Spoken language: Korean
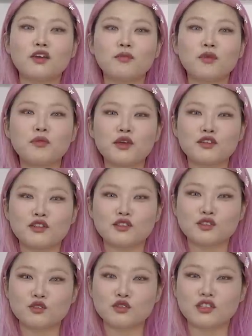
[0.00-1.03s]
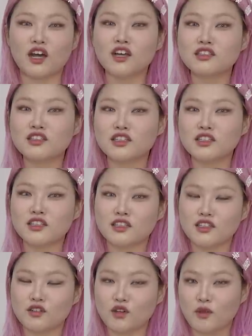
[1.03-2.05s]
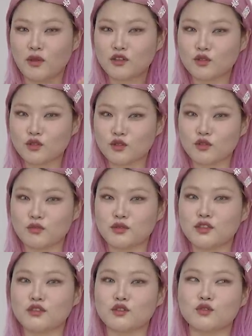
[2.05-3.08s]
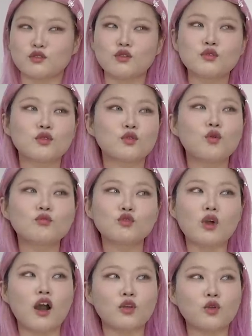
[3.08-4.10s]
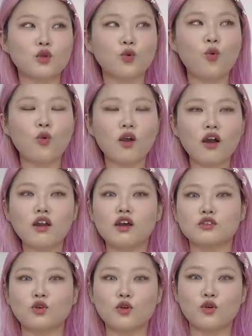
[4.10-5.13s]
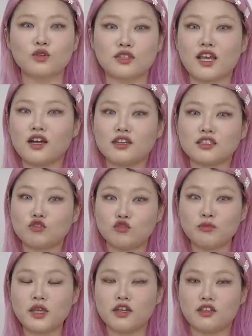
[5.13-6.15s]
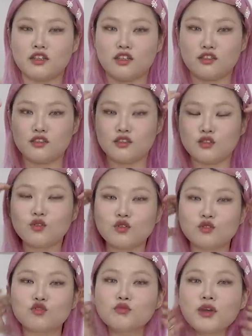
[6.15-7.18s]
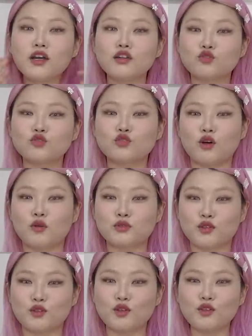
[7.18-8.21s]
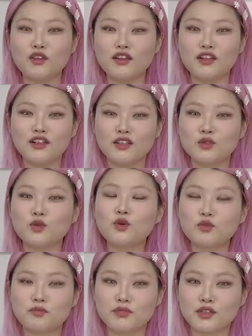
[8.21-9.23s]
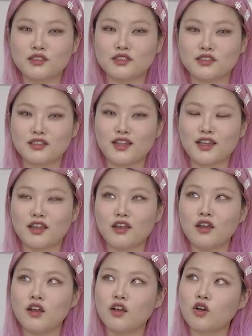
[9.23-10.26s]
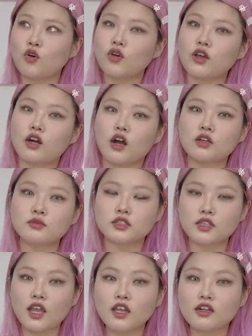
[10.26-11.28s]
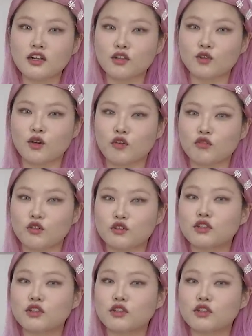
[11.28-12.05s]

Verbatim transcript: 비비안 에스트우드 아들이 이렇게 만들었었던 브랜드거든요. 근데 너무 가격이 고가라서 제가 구매하기에는 선뜻 구매할 수가 없었던 속옷 브랜드인데 거기가 가끔씩 세일을 하더라고요.